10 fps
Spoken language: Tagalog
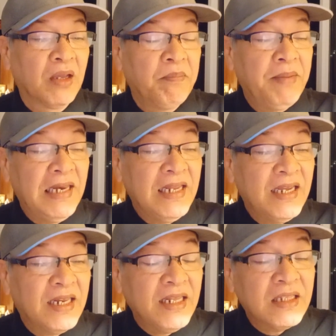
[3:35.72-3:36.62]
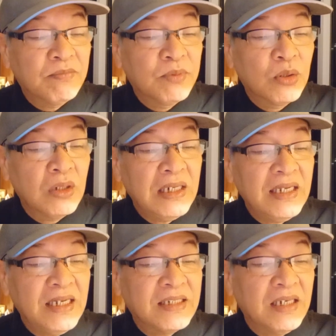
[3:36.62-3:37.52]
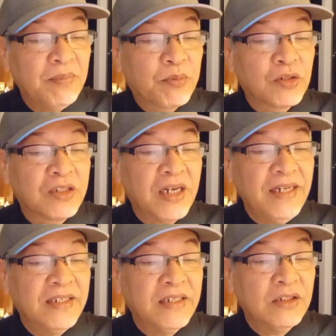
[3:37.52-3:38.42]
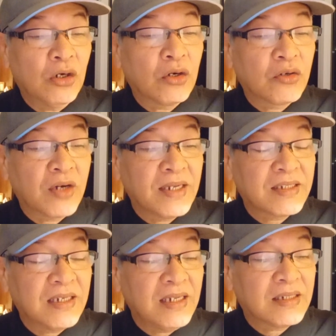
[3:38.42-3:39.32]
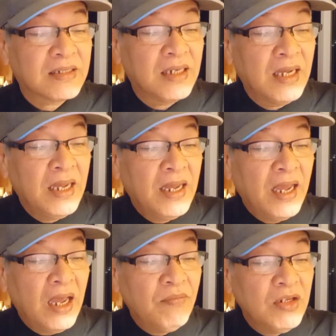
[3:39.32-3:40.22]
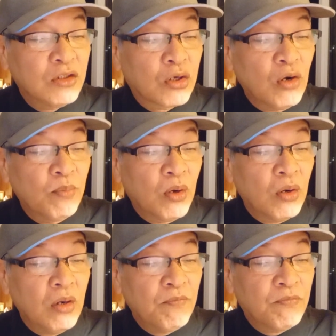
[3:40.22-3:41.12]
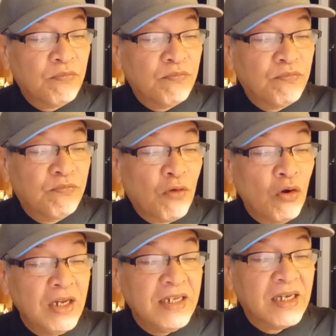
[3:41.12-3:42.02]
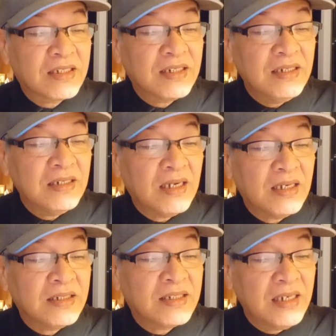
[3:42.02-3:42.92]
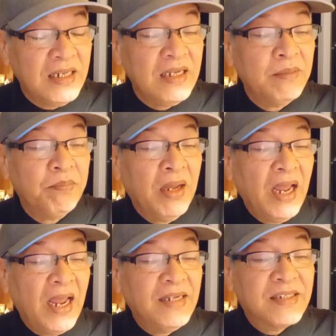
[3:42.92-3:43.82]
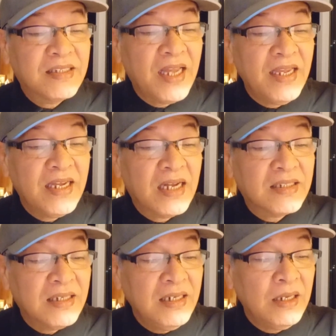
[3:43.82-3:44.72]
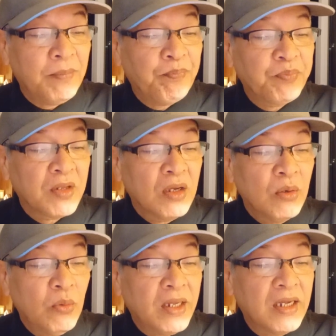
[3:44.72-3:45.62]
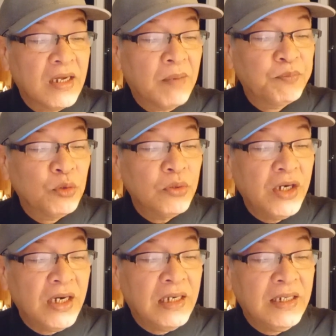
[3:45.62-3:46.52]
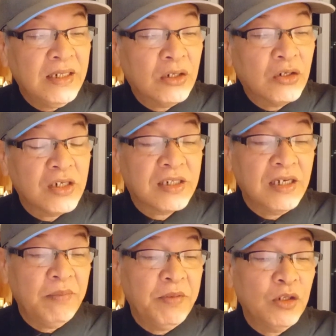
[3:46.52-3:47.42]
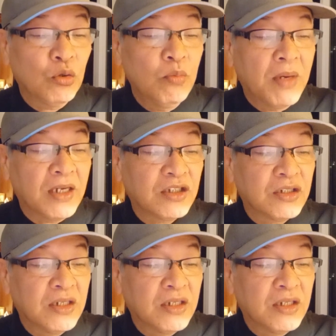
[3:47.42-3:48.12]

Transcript: feeling irritable easily frustrated or restless having trouble falling asleep and staying asleep waking up too early or sleeping too much,